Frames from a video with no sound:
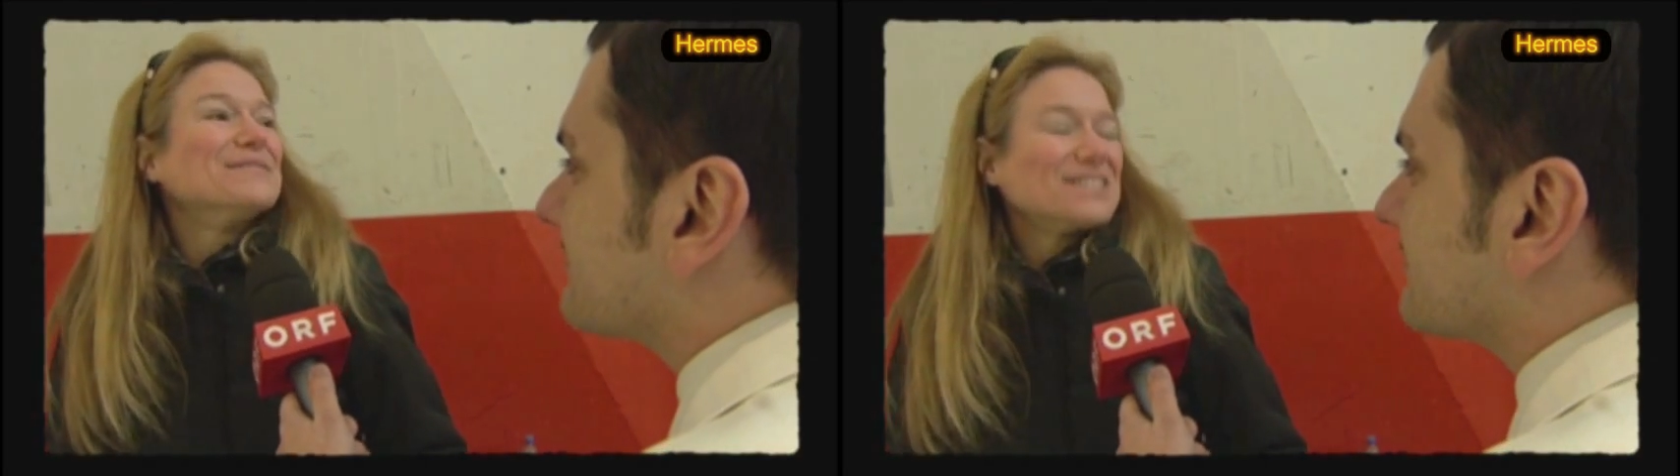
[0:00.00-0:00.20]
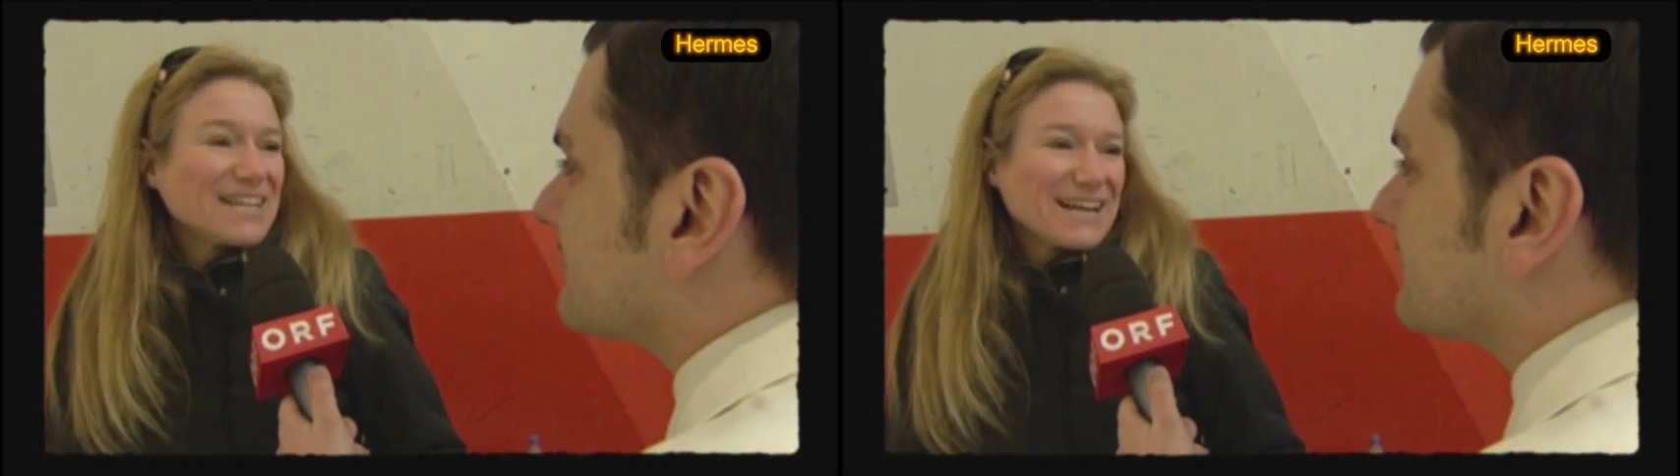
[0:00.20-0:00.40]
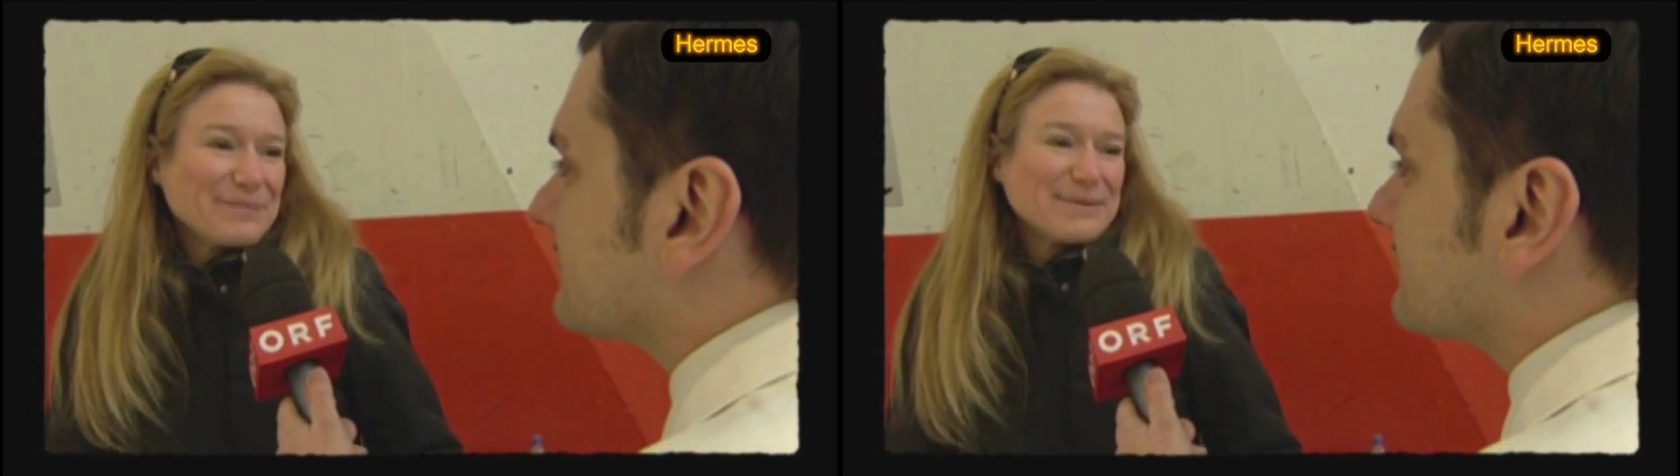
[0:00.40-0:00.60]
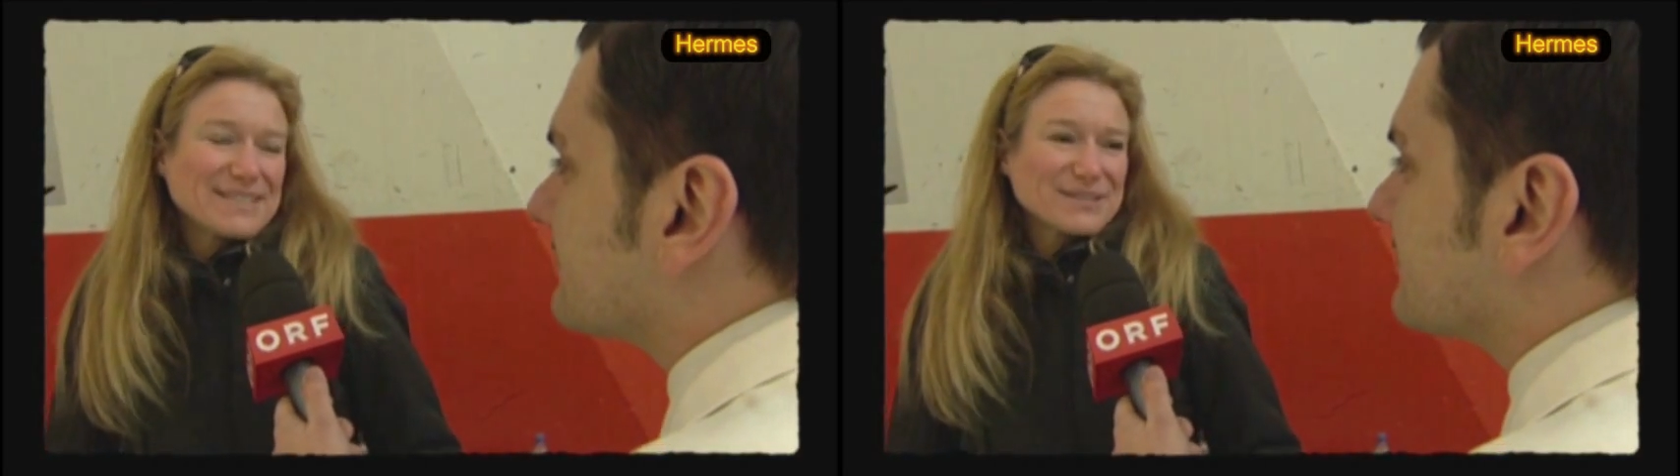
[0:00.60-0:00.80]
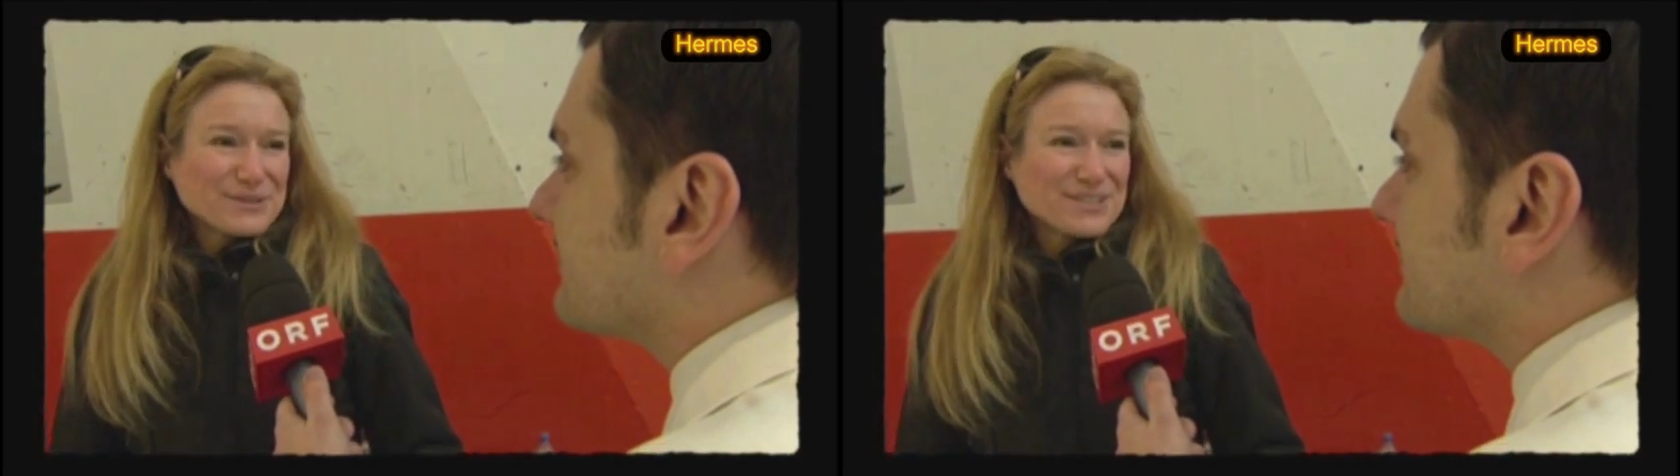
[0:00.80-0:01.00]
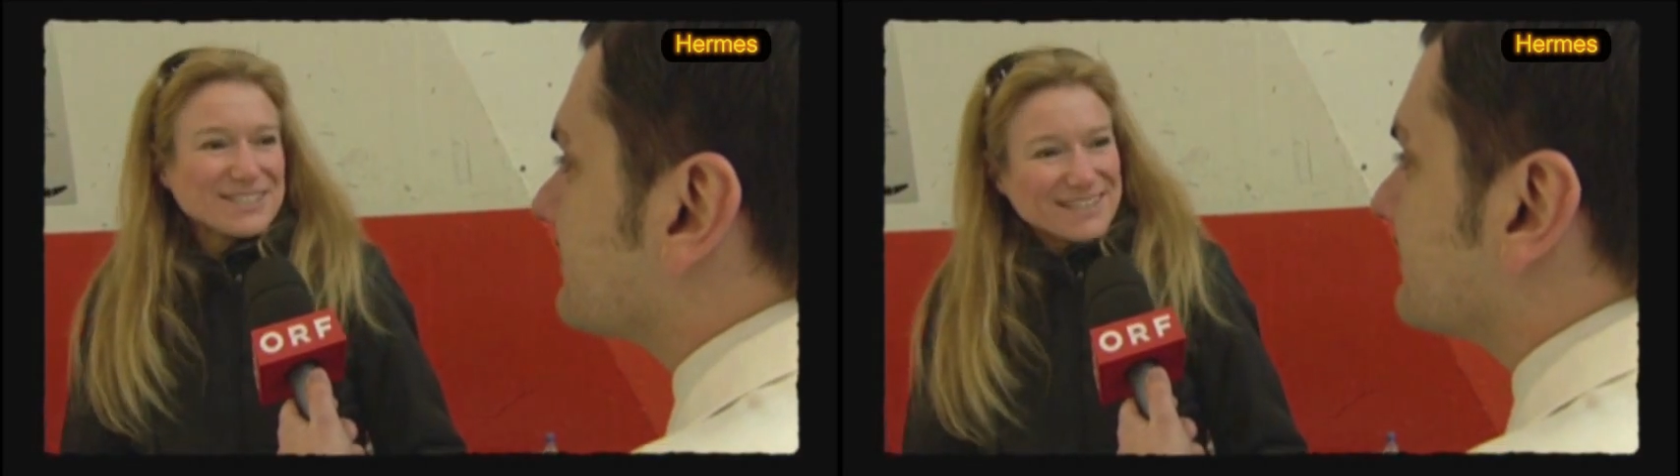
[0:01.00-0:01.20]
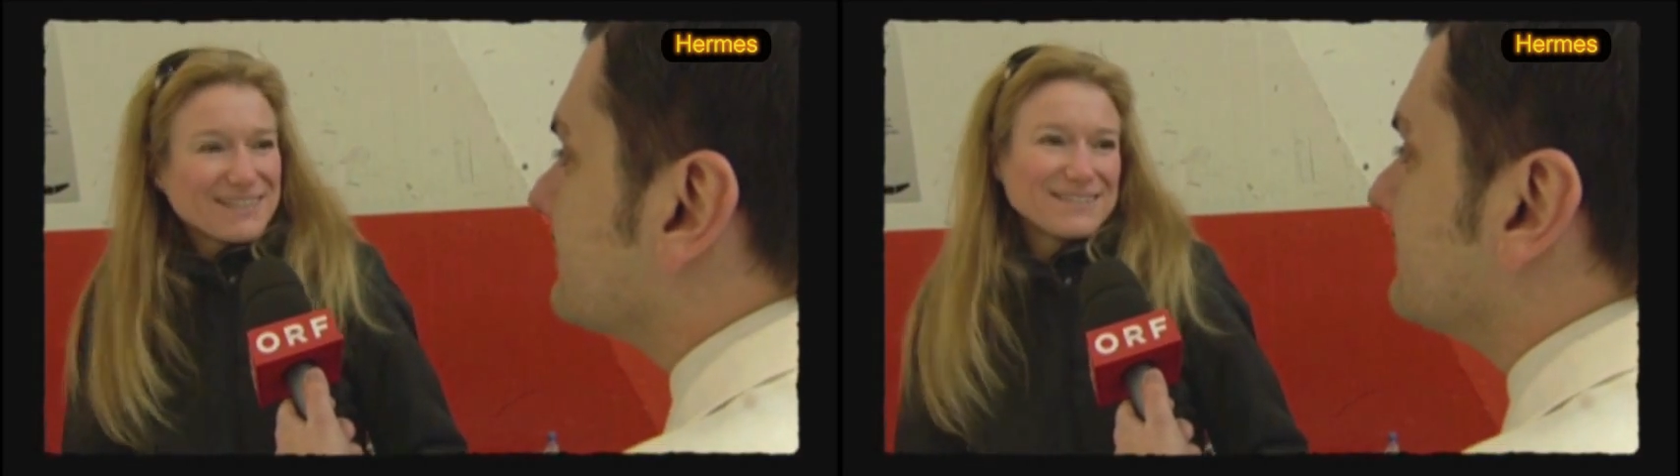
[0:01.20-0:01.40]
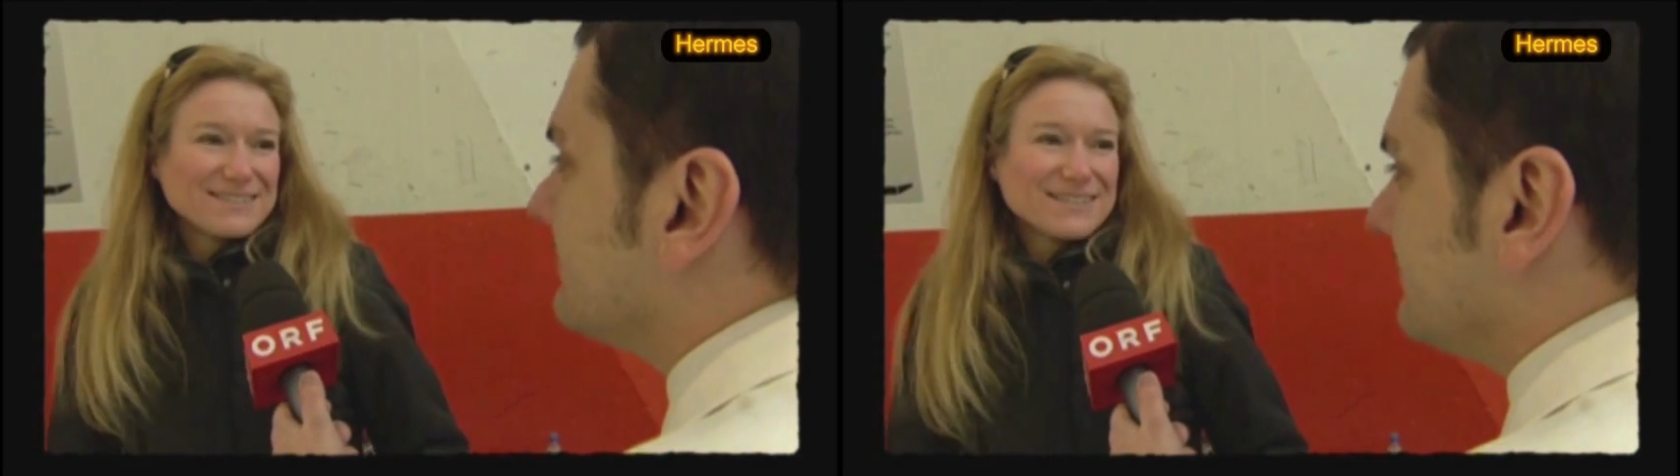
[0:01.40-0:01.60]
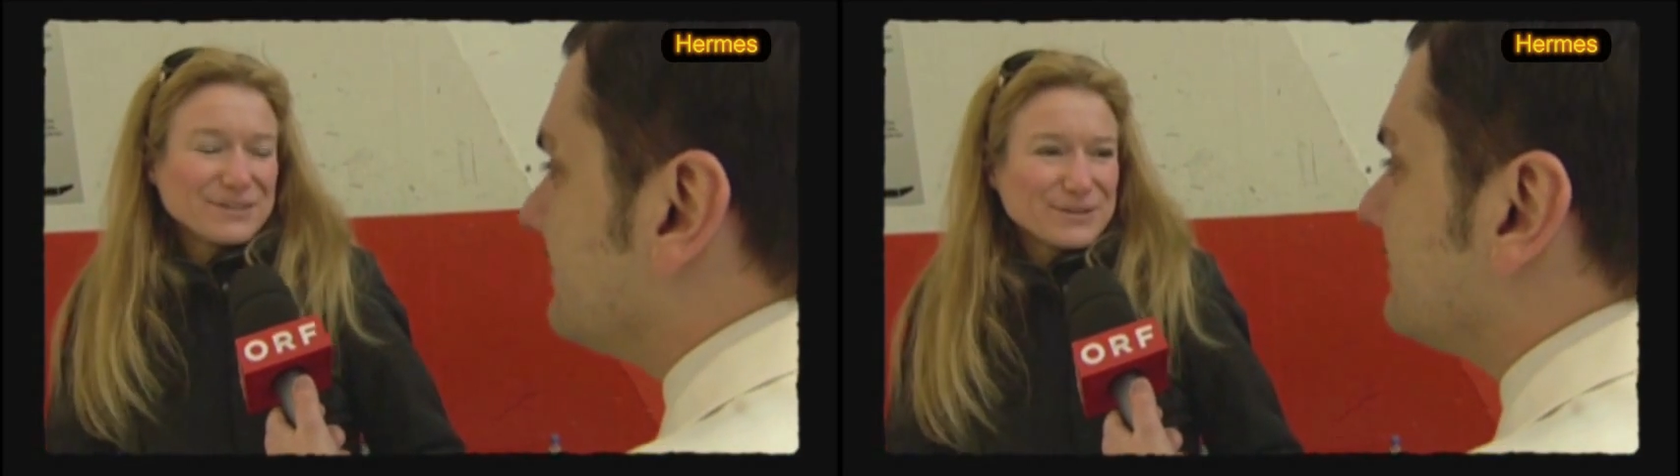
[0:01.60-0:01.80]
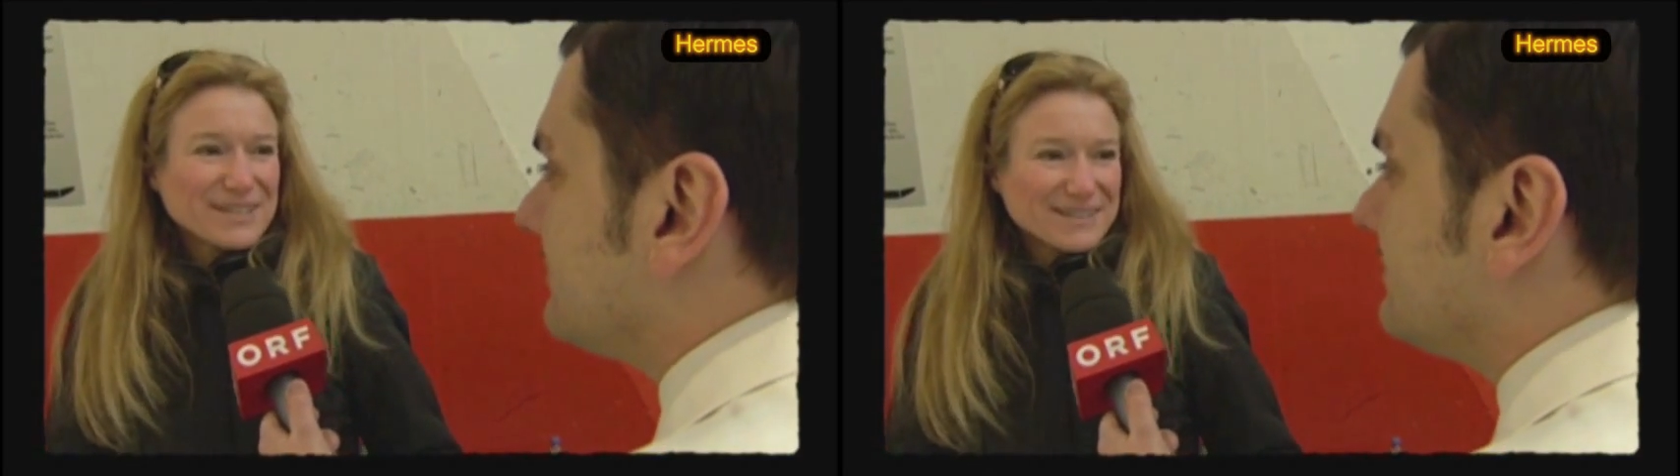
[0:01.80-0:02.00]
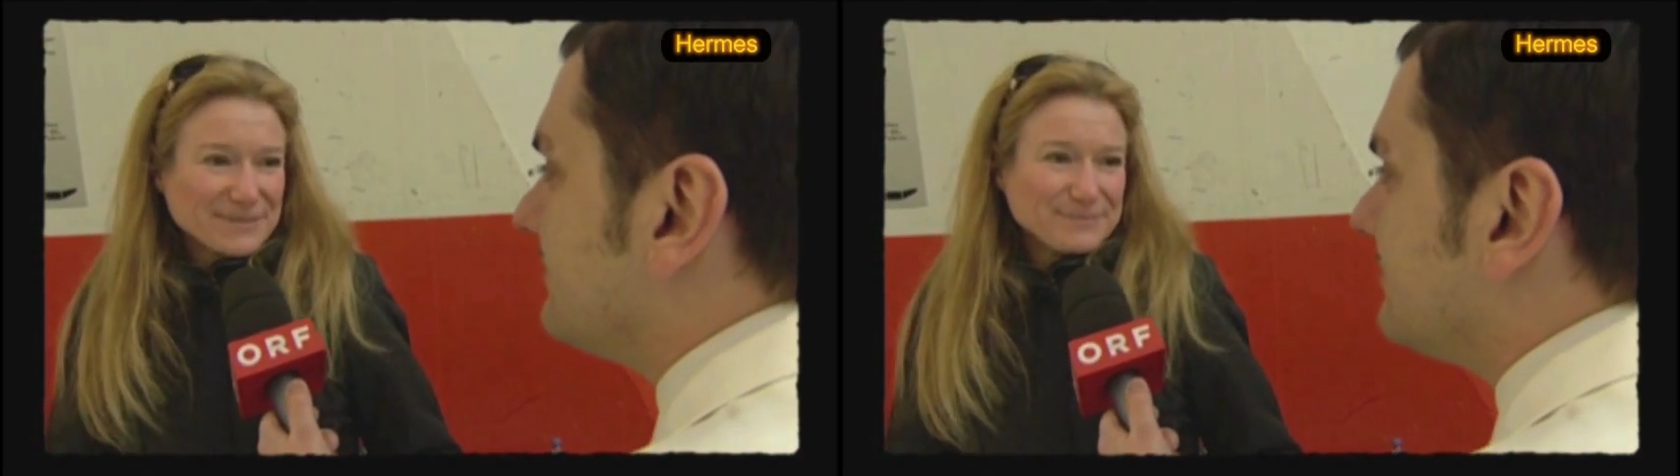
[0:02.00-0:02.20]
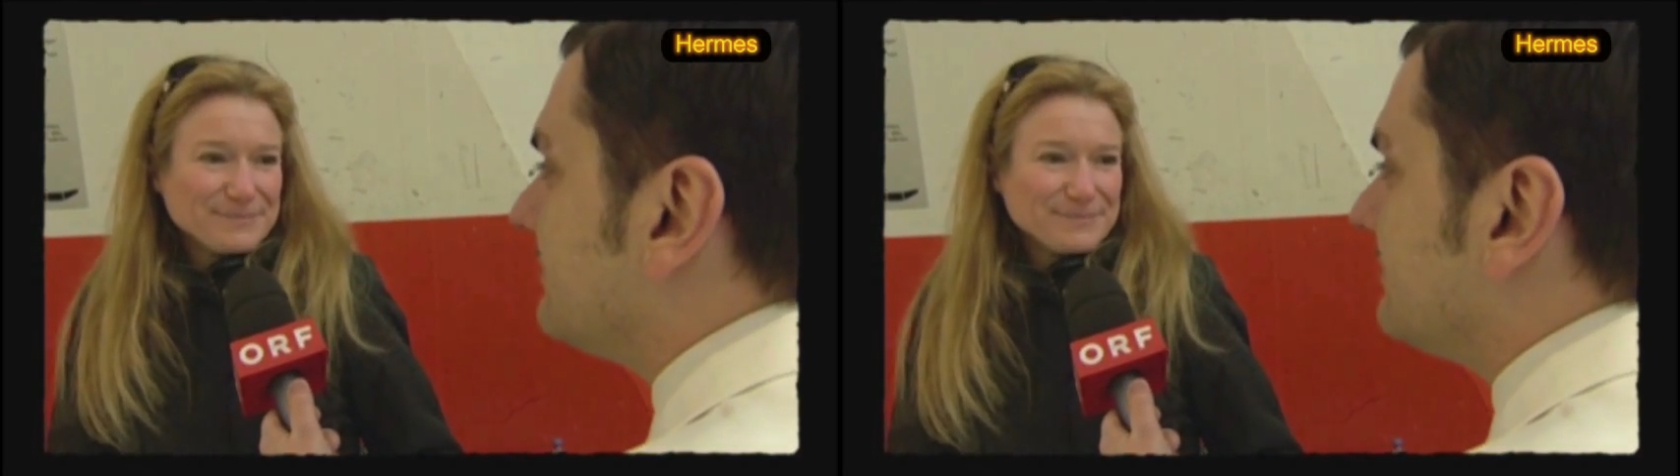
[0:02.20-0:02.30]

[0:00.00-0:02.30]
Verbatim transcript: Steine besser rutschen, ist ja doch da.